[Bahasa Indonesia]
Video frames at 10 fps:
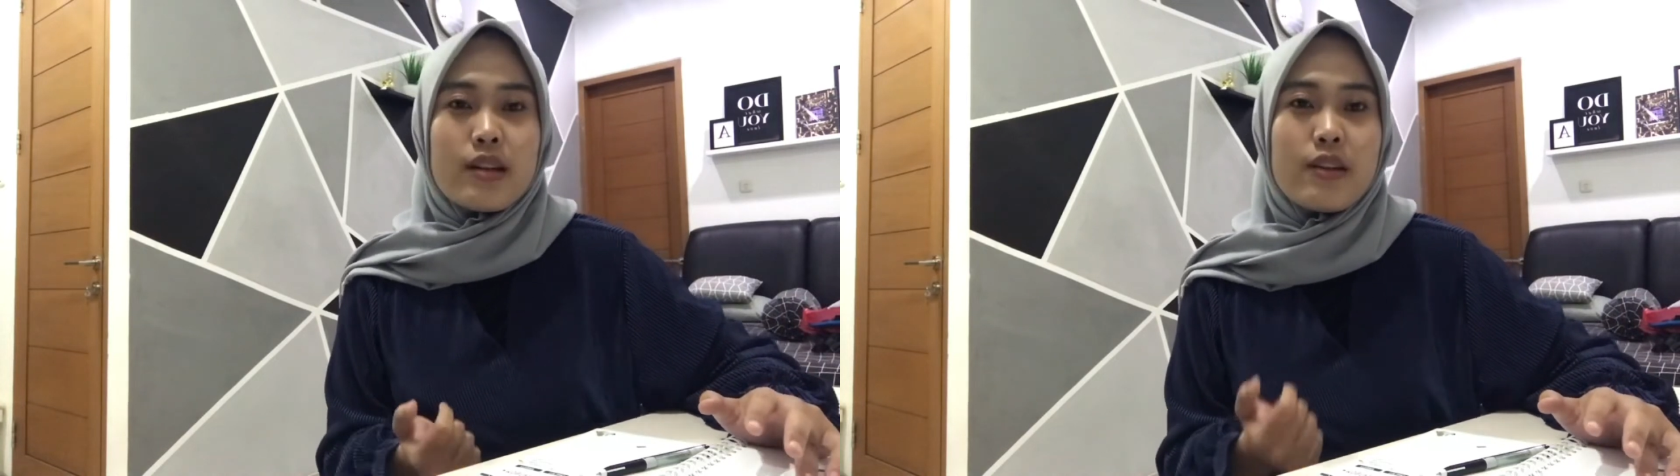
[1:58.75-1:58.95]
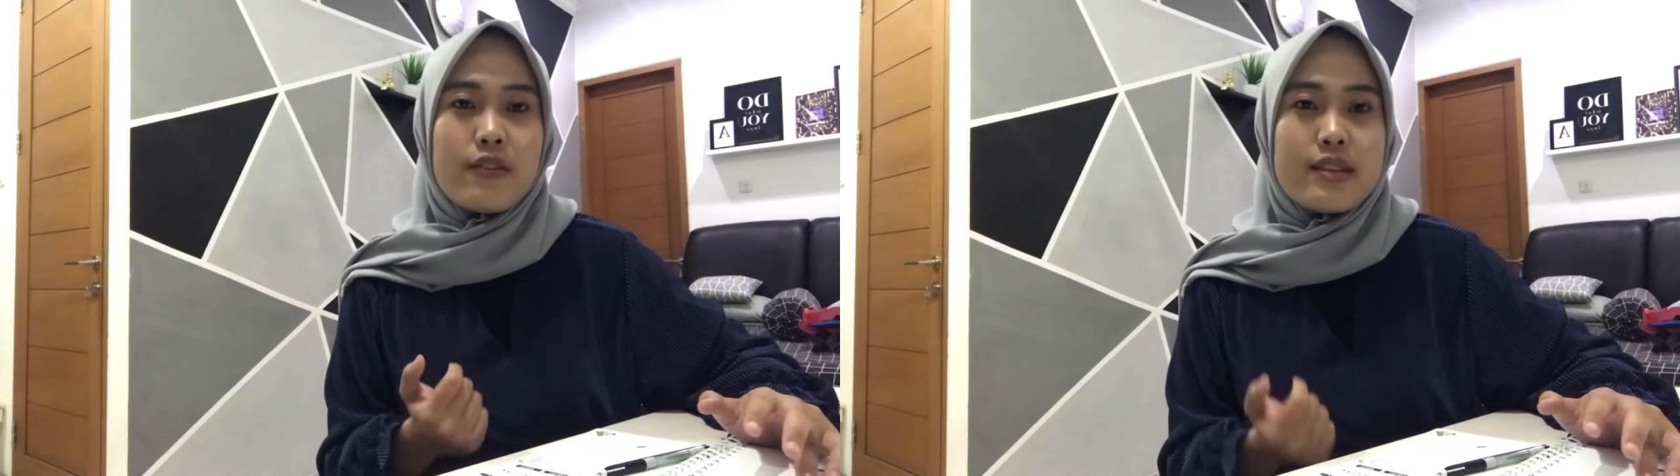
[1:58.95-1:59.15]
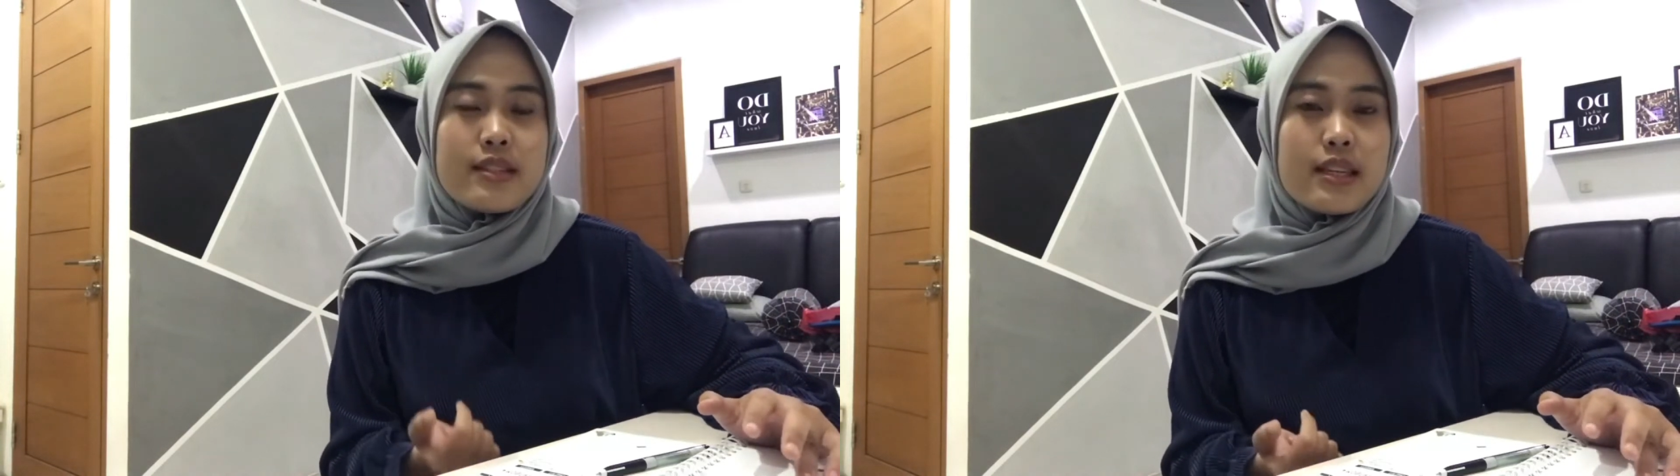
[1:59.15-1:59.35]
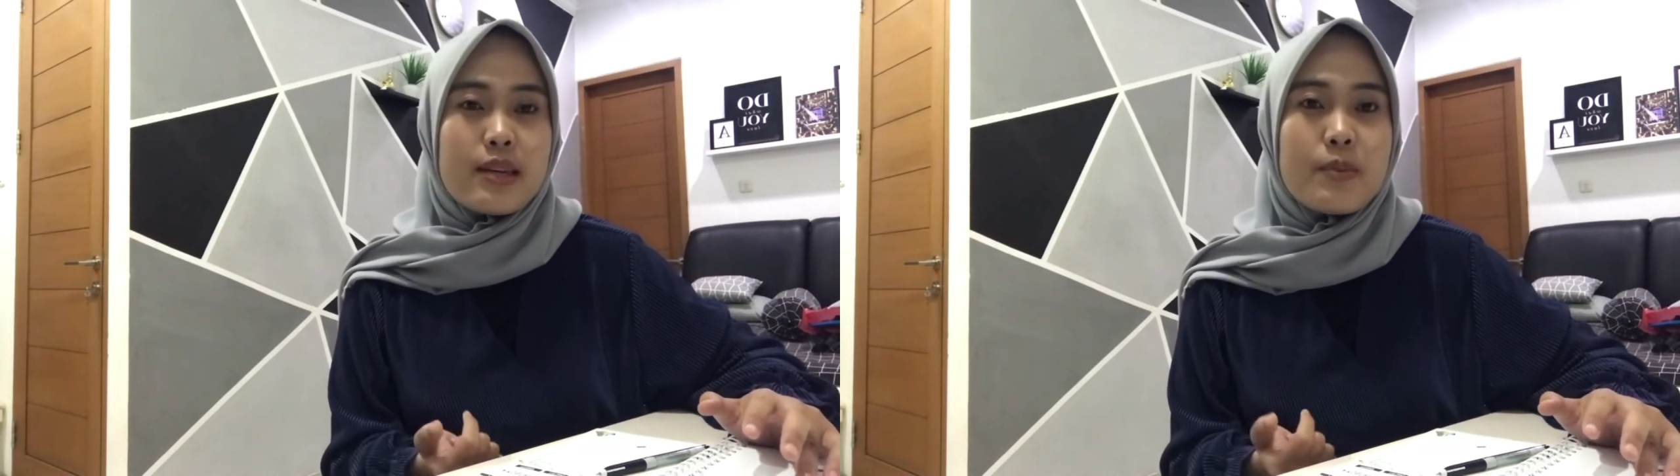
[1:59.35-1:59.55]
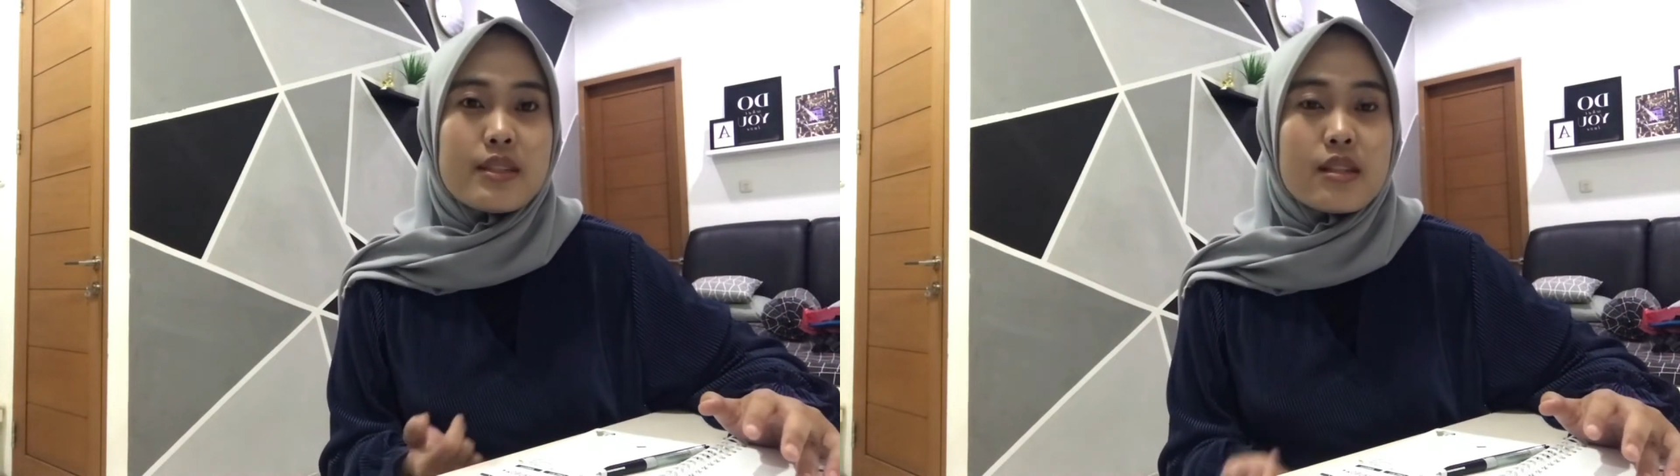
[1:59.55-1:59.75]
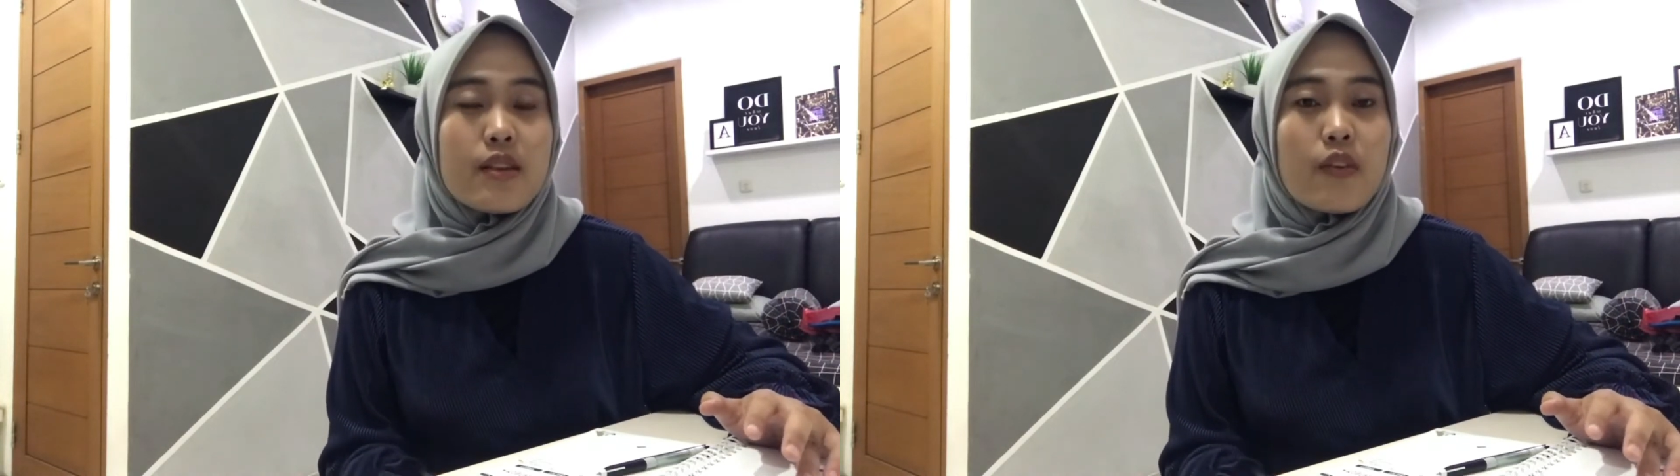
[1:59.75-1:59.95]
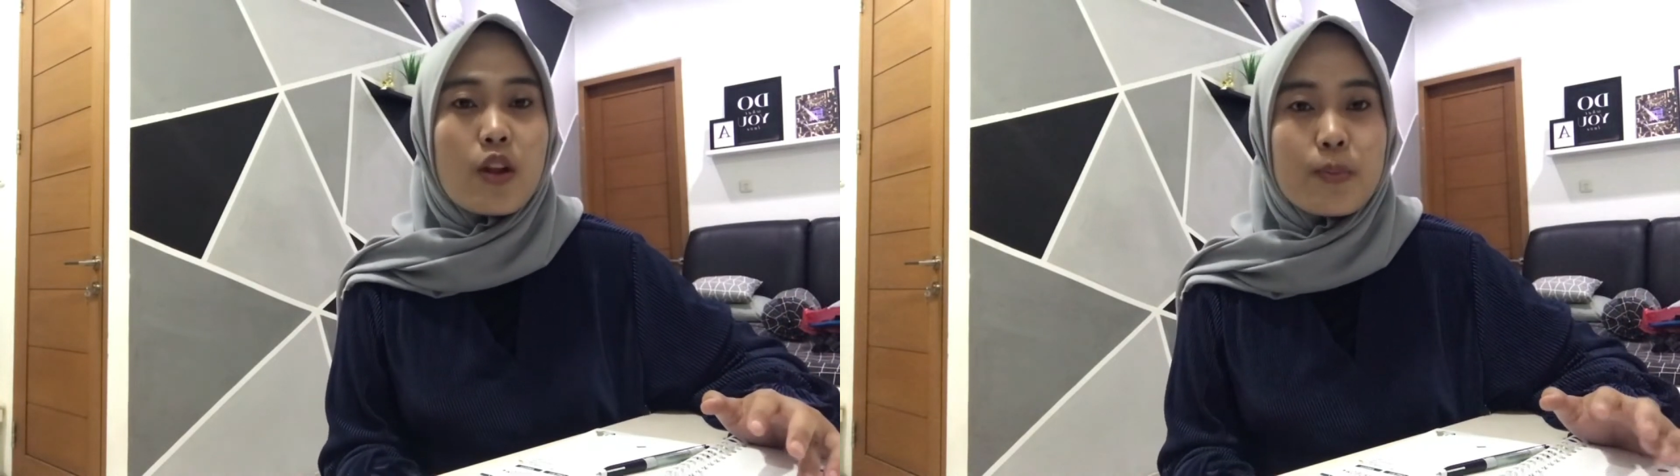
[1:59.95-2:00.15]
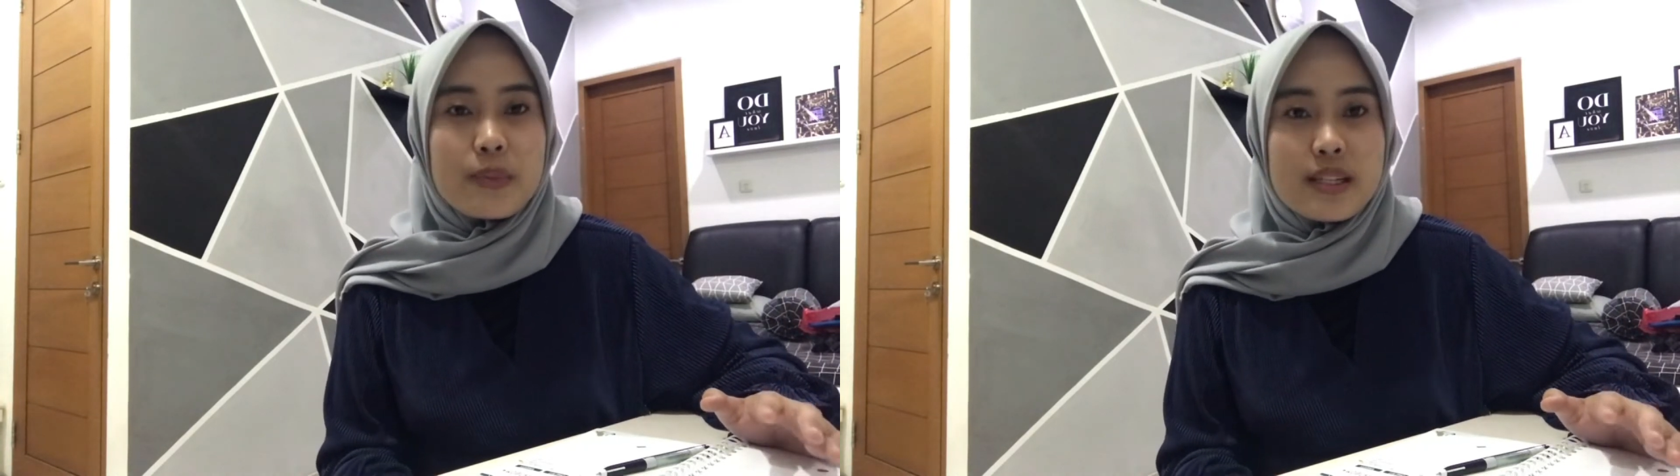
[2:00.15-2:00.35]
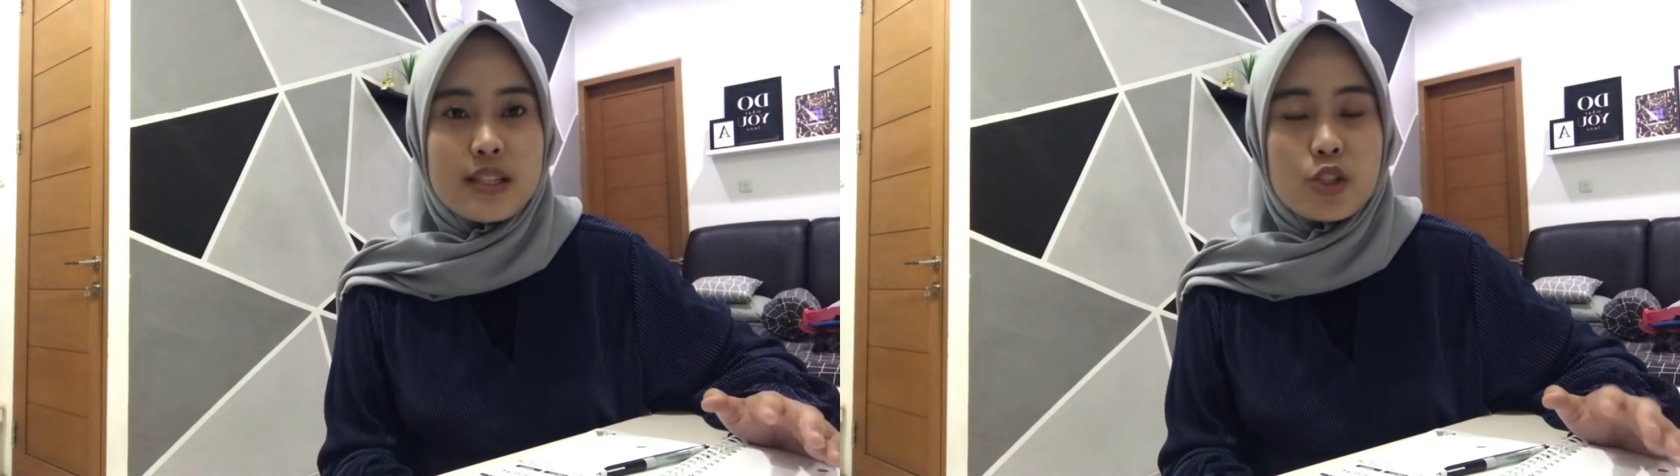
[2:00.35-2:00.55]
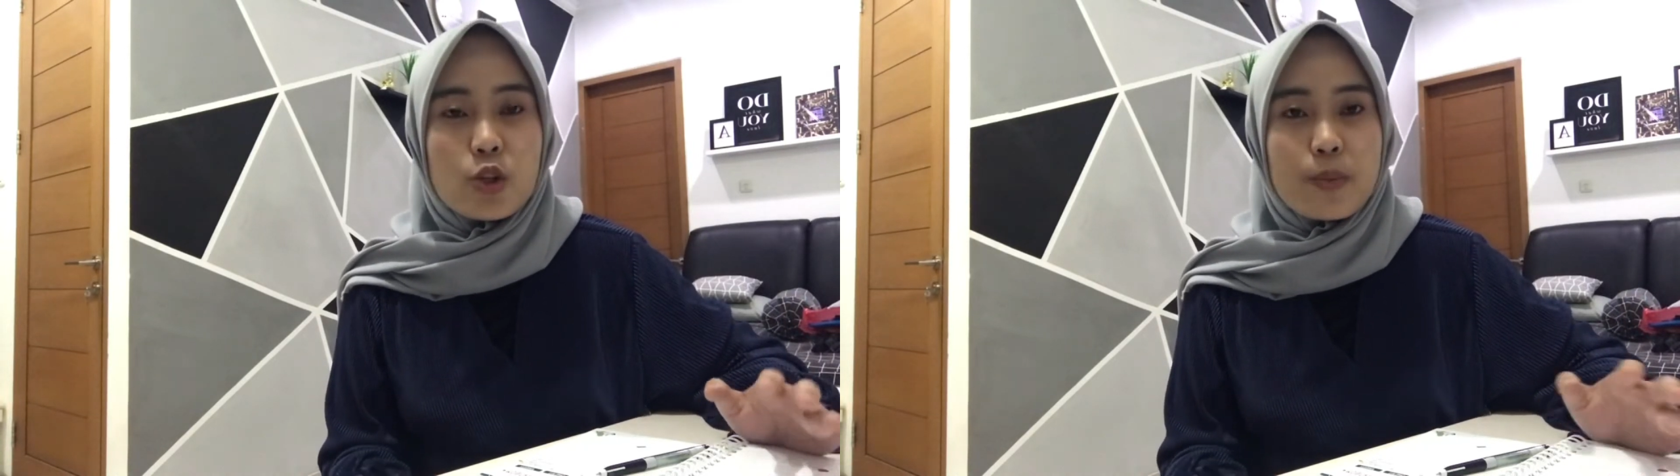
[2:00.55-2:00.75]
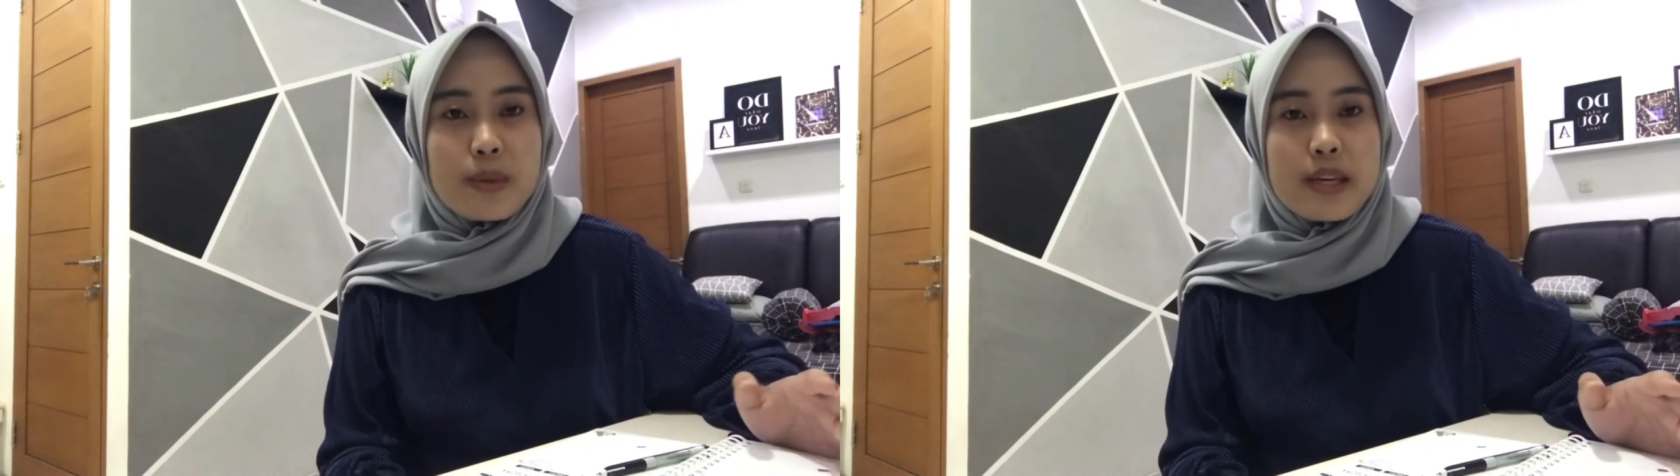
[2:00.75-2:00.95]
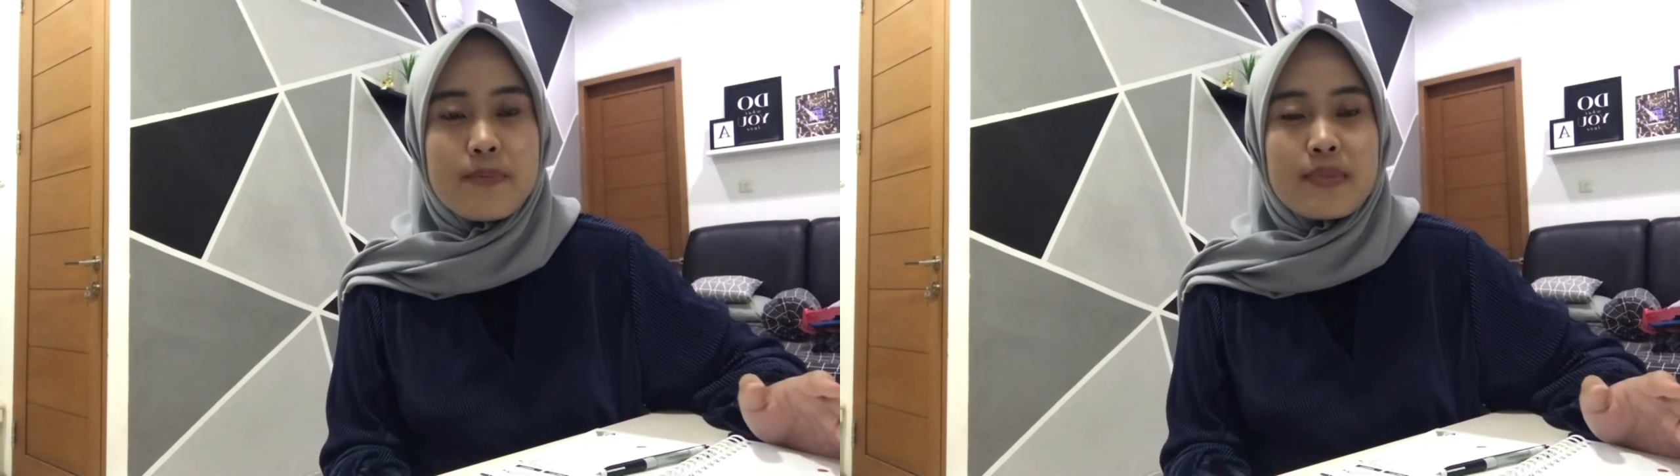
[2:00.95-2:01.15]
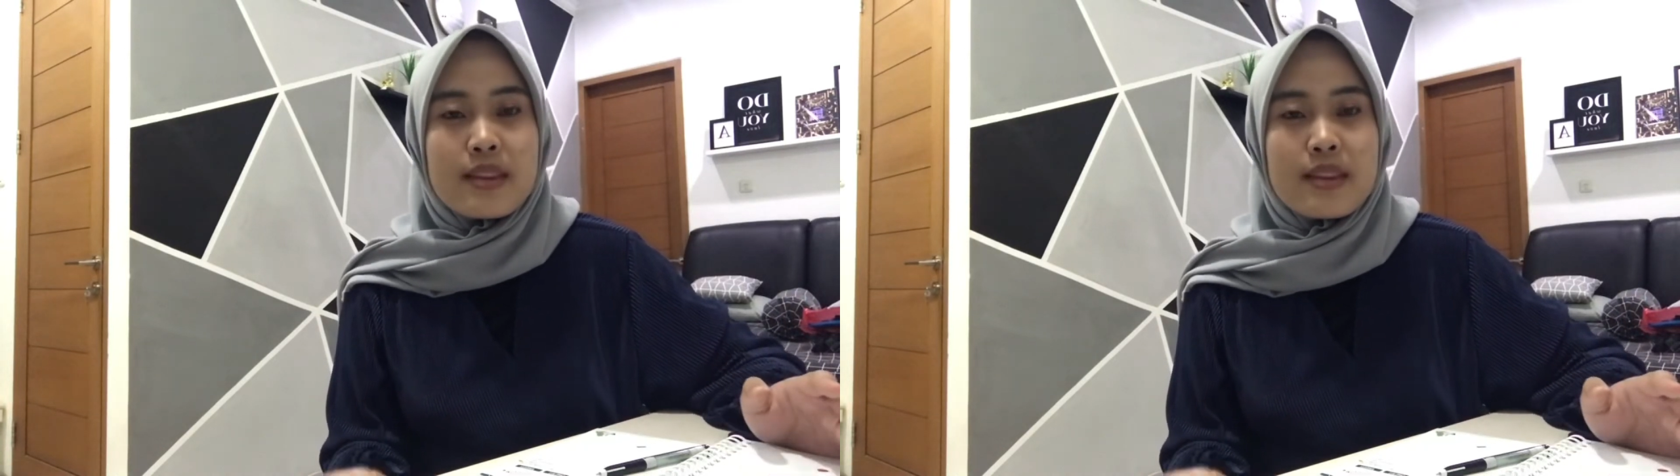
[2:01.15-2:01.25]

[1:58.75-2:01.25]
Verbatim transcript: divisi business development di Shopee